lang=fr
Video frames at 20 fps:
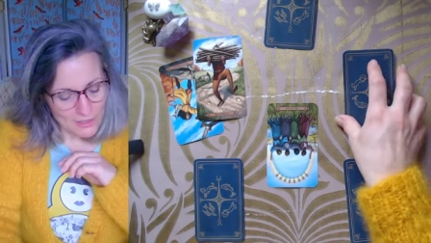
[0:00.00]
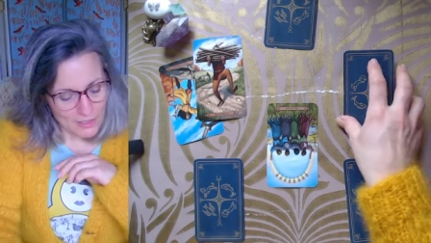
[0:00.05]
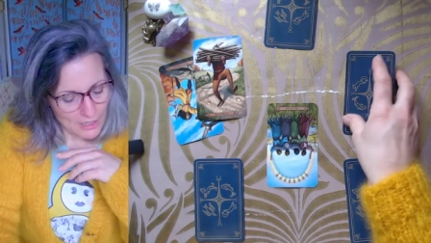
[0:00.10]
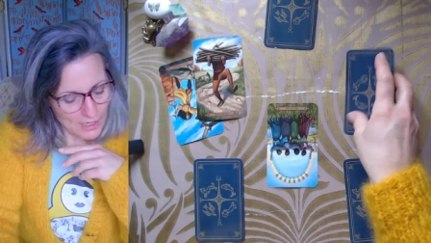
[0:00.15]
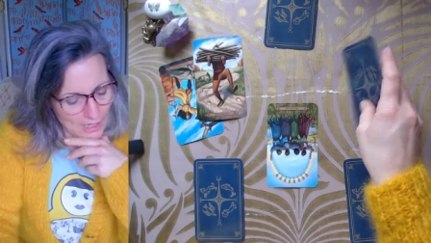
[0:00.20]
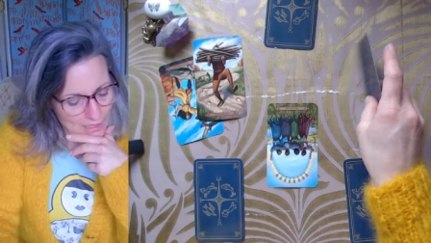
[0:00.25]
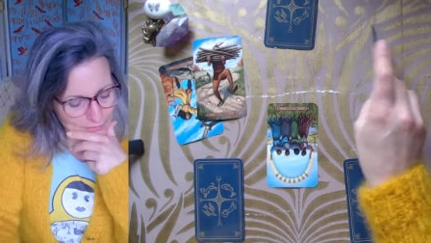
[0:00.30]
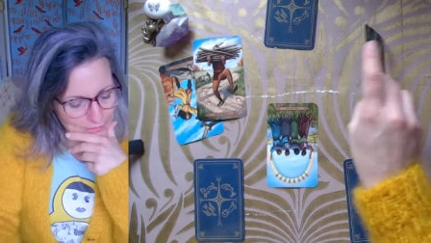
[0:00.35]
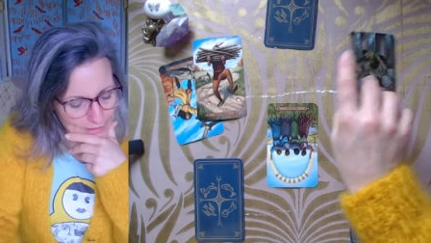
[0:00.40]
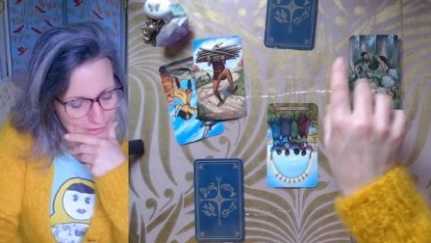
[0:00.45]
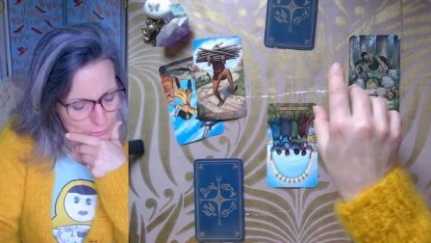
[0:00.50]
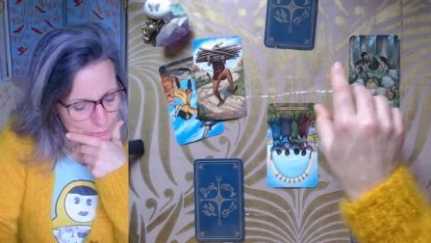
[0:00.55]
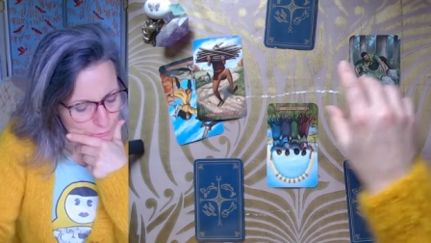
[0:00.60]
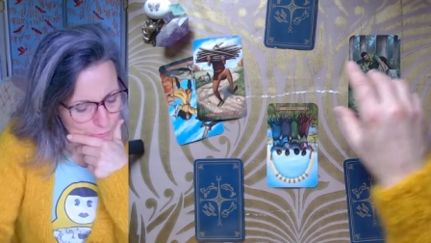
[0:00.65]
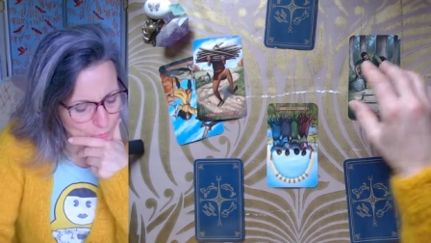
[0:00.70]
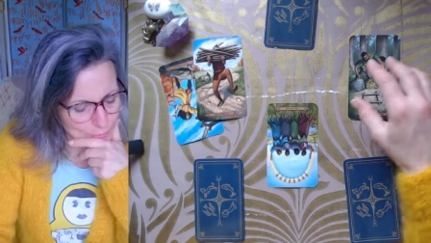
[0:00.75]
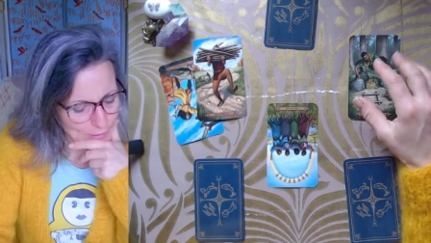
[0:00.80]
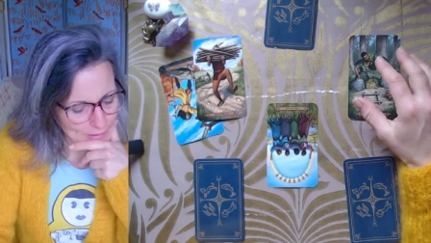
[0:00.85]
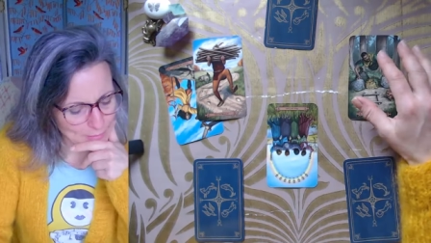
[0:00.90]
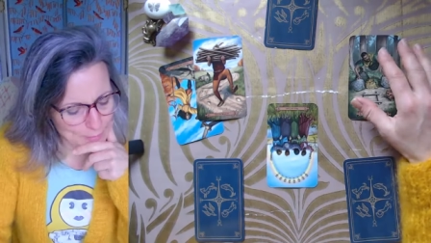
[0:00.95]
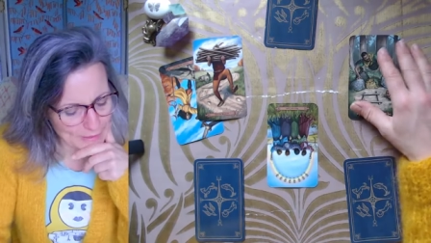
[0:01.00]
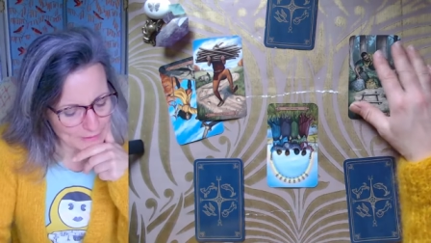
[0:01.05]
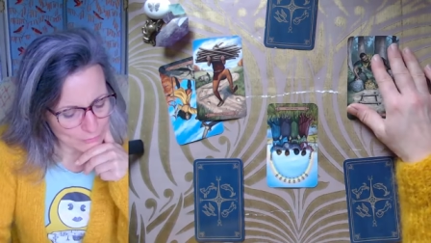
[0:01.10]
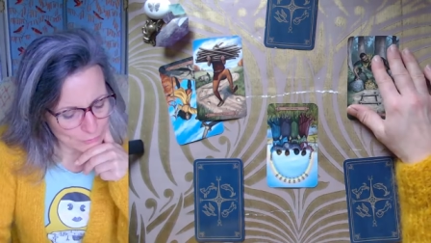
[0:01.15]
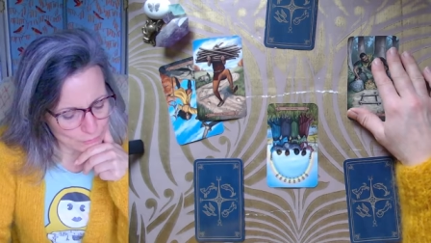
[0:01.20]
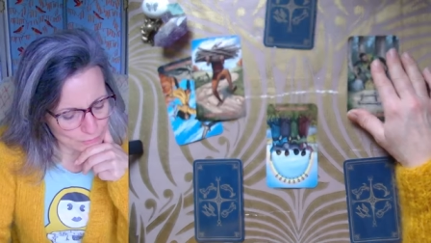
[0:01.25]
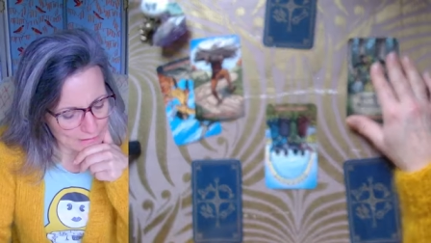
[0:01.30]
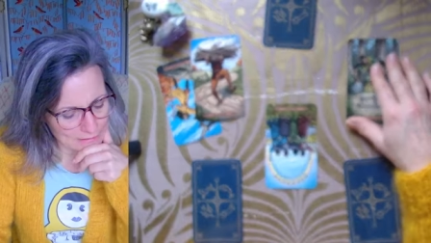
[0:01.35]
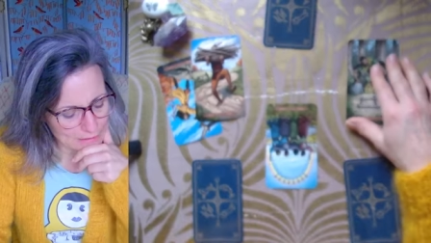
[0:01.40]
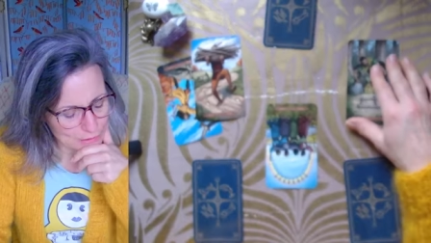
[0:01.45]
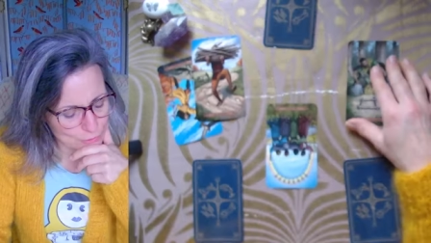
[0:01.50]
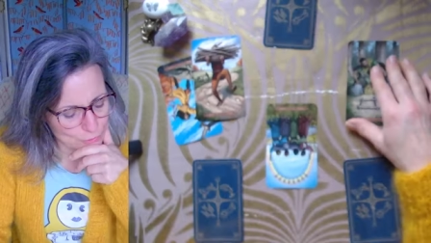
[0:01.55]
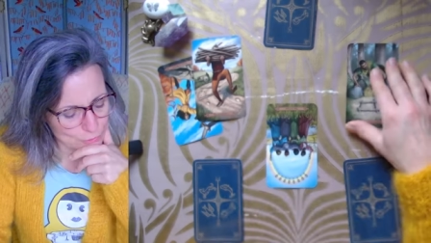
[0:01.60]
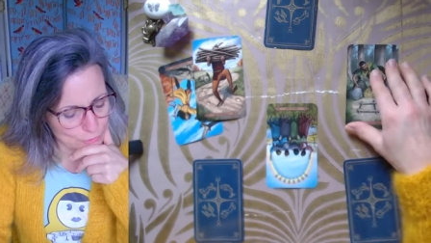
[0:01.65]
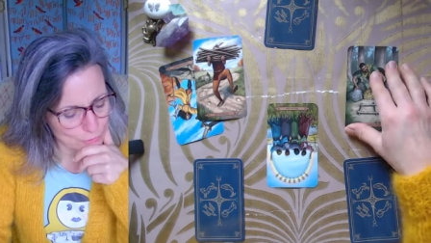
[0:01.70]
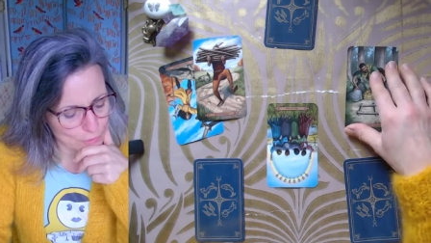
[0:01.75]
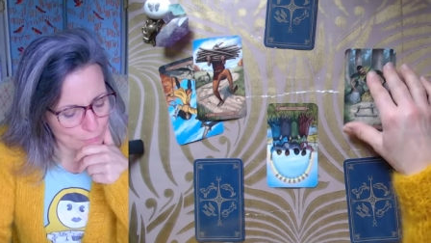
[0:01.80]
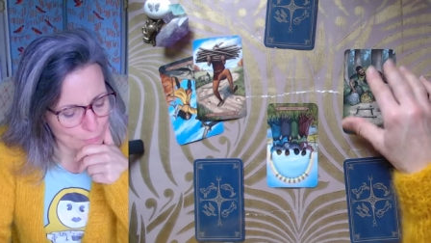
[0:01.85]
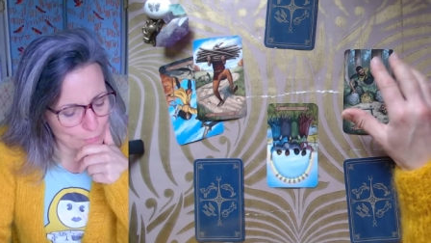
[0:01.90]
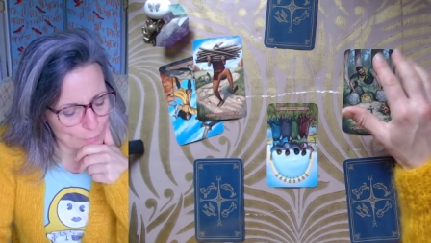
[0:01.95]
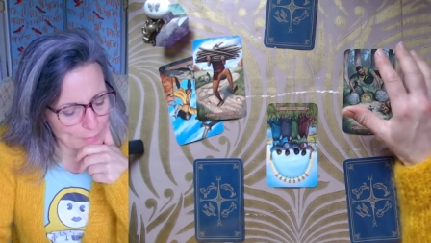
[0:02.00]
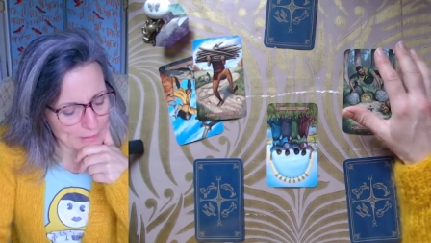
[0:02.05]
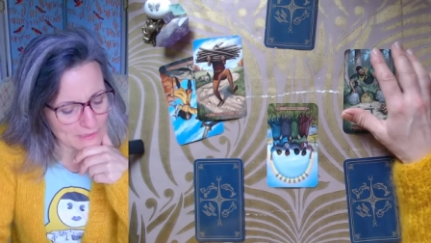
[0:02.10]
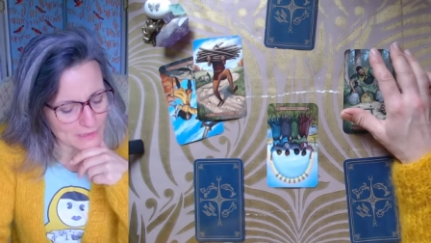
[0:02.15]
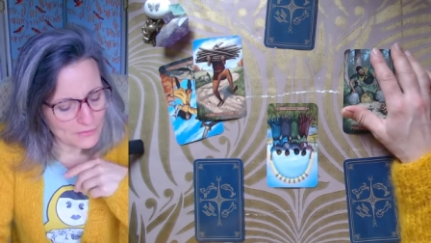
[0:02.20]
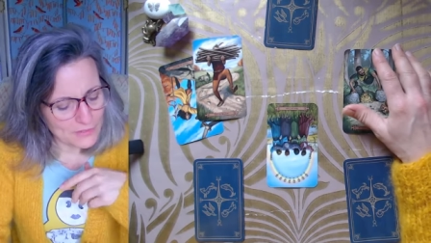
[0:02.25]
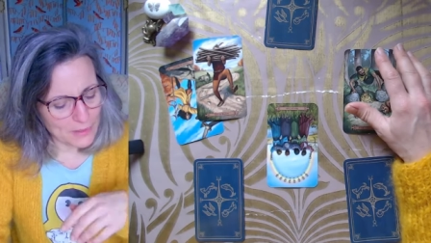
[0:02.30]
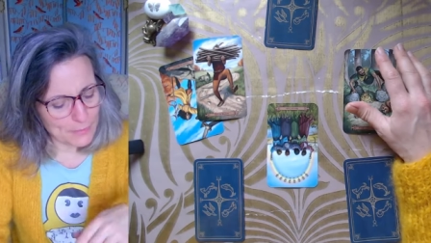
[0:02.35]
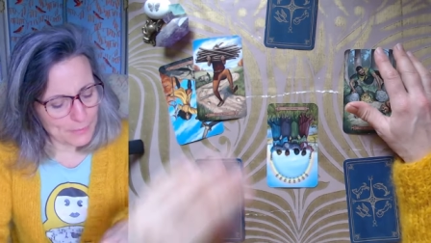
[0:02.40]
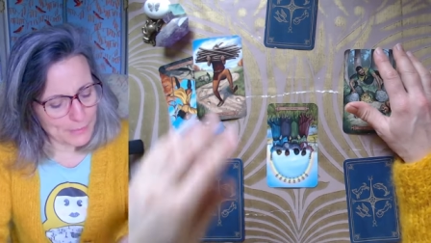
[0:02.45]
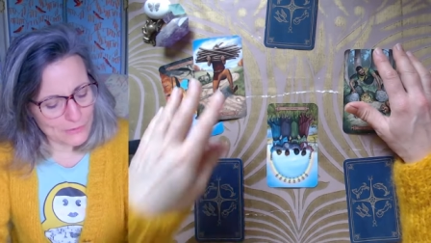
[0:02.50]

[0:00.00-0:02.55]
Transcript: Avec le 3 de bâton, il y a des choses que vous planifiez